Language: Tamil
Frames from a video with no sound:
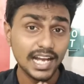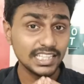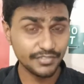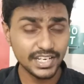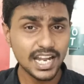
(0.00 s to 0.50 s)

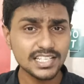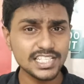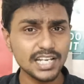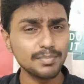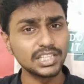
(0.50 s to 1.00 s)
அந்த
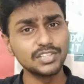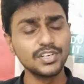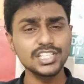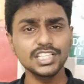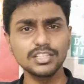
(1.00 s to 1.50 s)
ஃபினான்ஷியர் பத்து
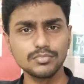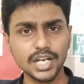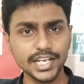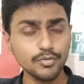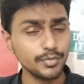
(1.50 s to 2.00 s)
வருஷத்துக்கு
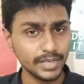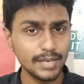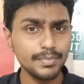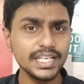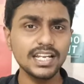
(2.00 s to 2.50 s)
முன்னாடி ஒரு
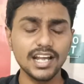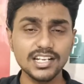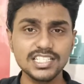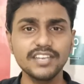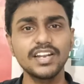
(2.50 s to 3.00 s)
மிகப்பெரிய
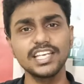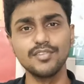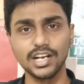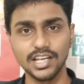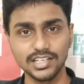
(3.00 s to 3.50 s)
லாட்ஜை
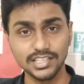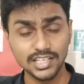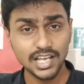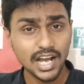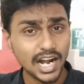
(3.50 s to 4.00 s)
விலைக்கு வாங்கினாரு
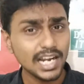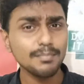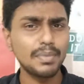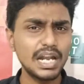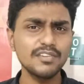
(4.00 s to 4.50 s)

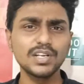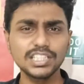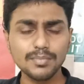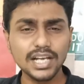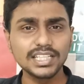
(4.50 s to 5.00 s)
ஆனால் பல
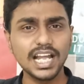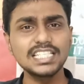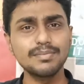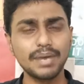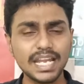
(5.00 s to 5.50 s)
வருஷமாக அந்த
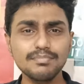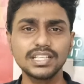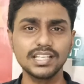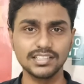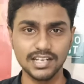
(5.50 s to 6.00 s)
லாட்ஜை
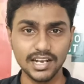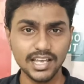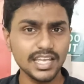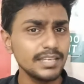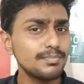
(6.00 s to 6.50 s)
பயன்படுத்தாதனால
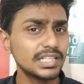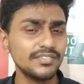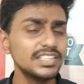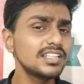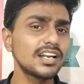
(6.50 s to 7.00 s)
இப்போ
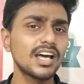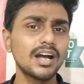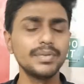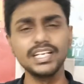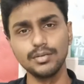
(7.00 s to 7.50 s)
அதை
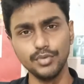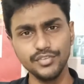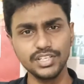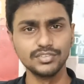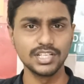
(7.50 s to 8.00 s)
வித்துடலாம் அப்படின்ற
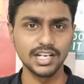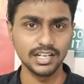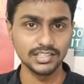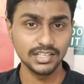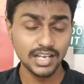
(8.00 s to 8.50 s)
முடிவுக்கு வந்திருக்காரு